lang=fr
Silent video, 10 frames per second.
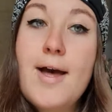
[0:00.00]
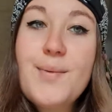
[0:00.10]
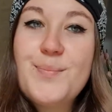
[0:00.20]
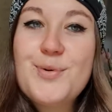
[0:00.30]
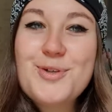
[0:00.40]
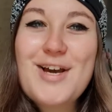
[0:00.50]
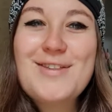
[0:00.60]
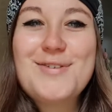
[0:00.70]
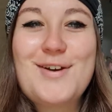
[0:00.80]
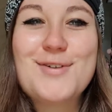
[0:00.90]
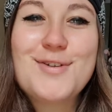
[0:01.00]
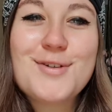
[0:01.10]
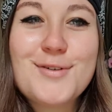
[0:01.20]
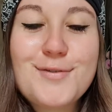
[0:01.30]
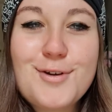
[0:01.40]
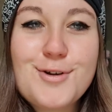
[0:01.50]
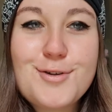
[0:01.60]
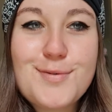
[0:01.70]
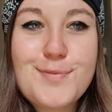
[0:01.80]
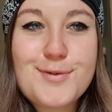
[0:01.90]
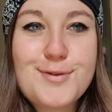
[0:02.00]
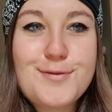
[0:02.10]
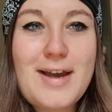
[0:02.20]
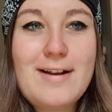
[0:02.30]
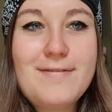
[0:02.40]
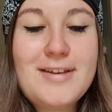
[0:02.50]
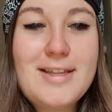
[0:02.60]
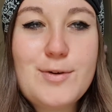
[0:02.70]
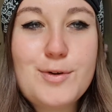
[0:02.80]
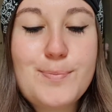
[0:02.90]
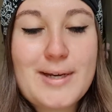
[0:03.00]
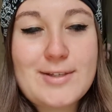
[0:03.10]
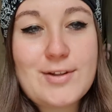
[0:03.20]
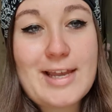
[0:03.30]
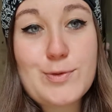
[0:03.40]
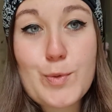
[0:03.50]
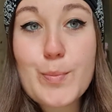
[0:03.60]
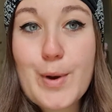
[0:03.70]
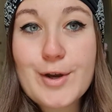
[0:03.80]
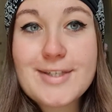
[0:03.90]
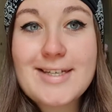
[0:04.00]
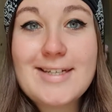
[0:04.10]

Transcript: Bonjour à tous, on se retrouve aujourd'hui pour une nouvelle vidéo présentation de box.